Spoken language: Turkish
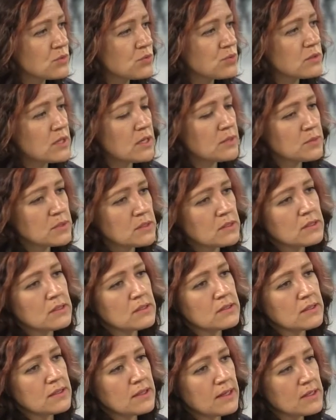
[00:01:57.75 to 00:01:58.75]

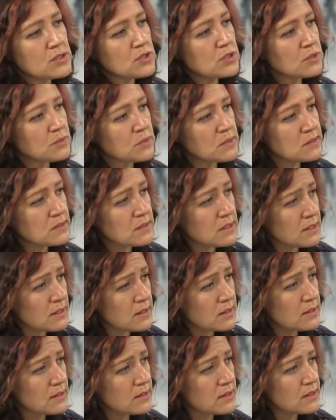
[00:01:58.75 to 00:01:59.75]
kullanmadıklarının araştırılması
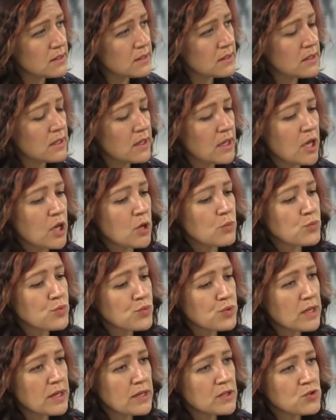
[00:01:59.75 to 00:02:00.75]
gerekir ki
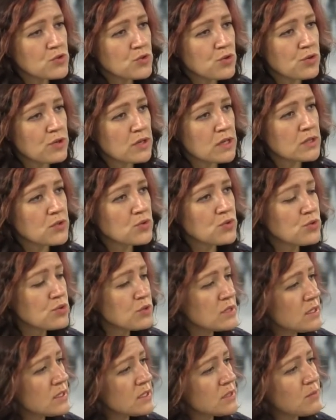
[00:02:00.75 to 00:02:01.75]
bundan sonra
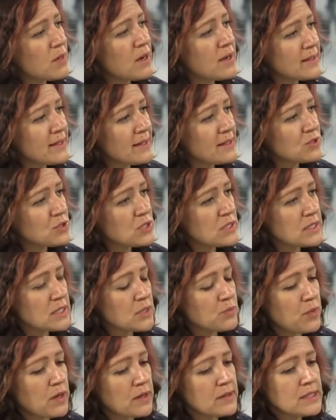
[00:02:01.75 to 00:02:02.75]
Türkiye'de madencilik
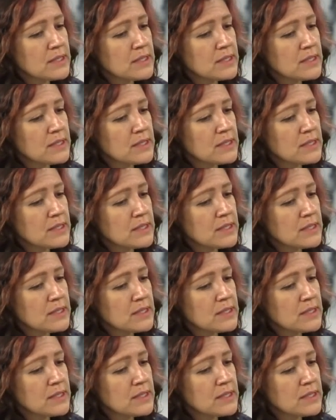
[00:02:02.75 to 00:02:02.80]
yapan